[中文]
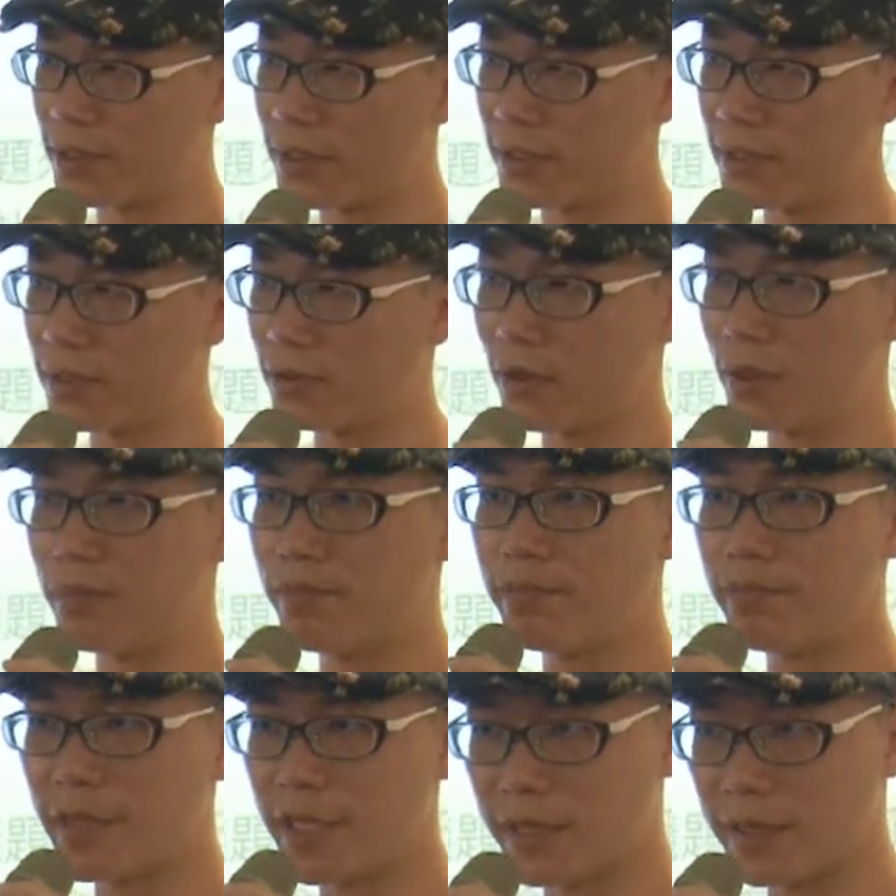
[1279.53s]
这个社会
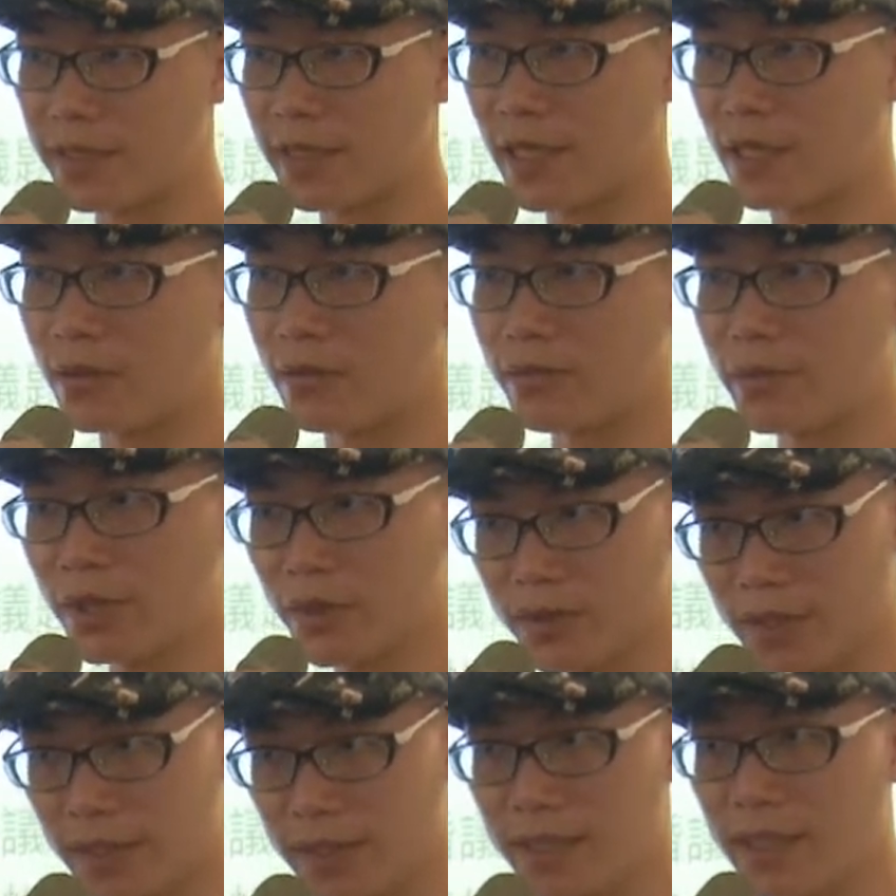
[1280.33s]
ban 掉，没
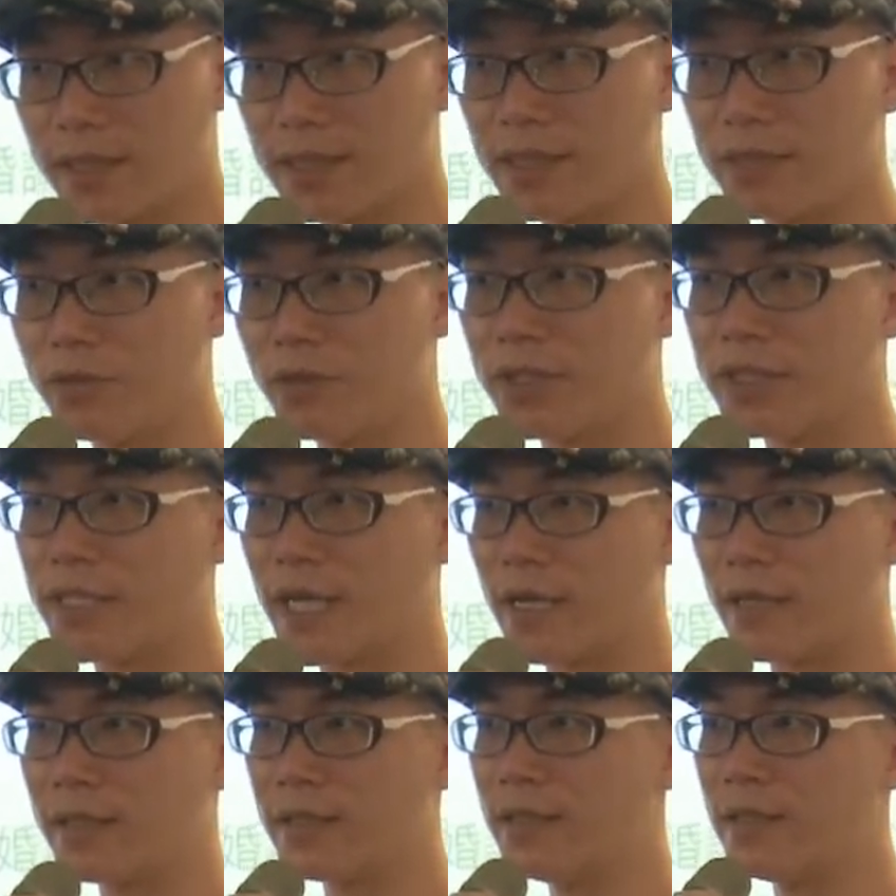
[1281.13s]
有人可以继续
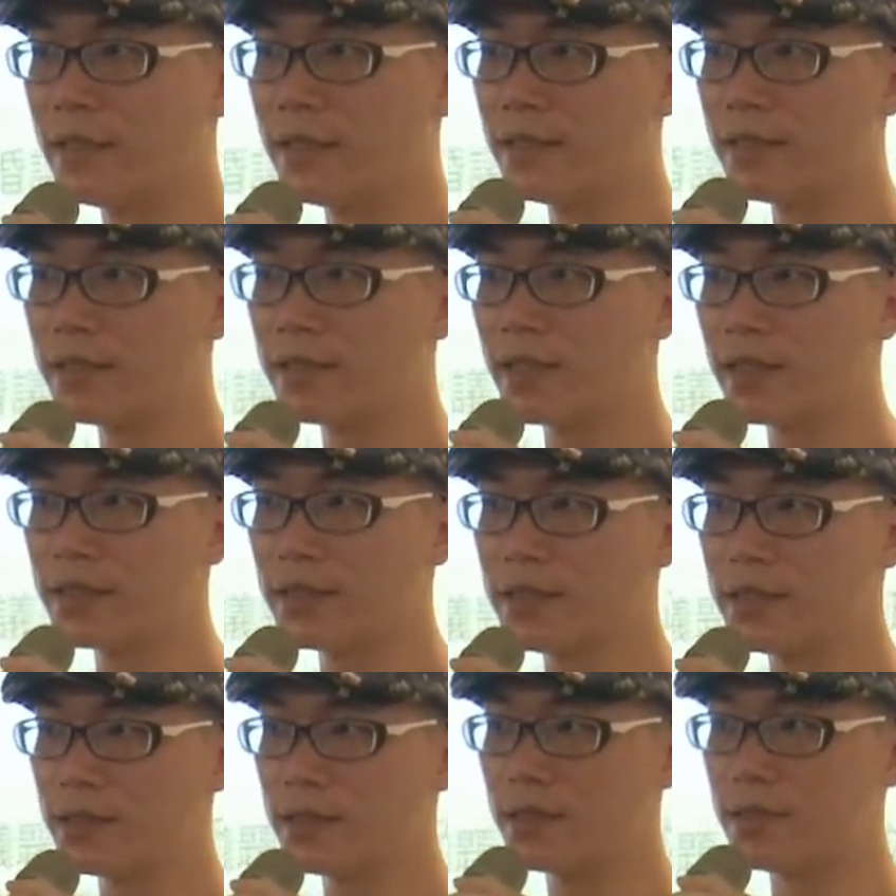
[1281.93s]
讲，那
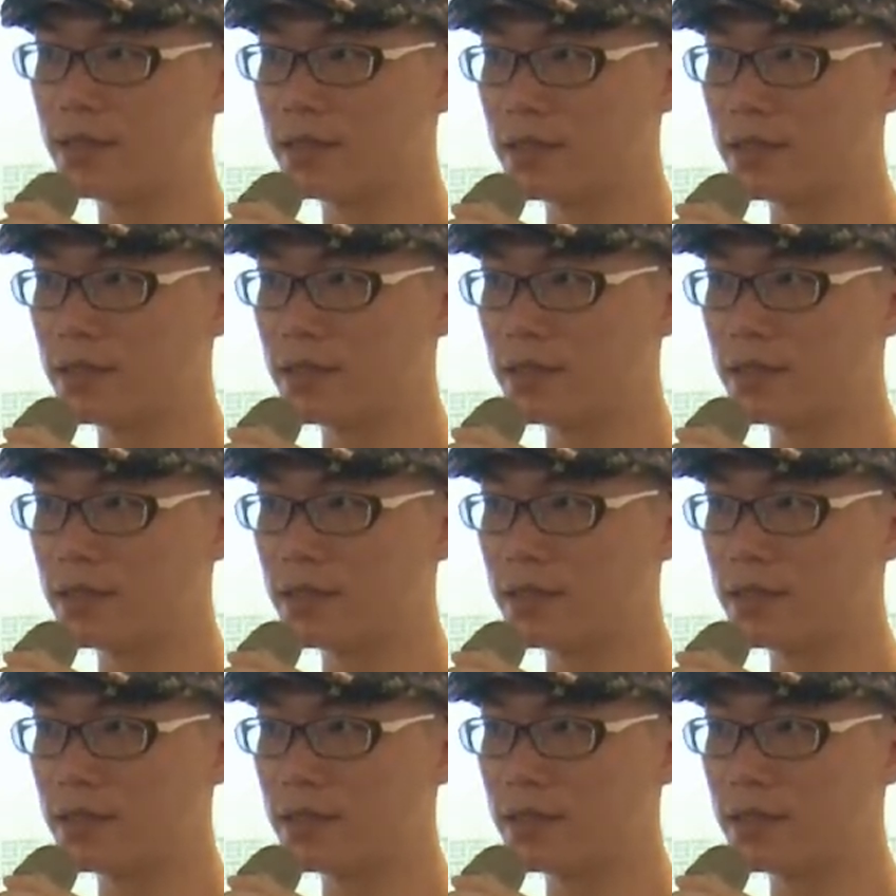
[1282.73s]
其实你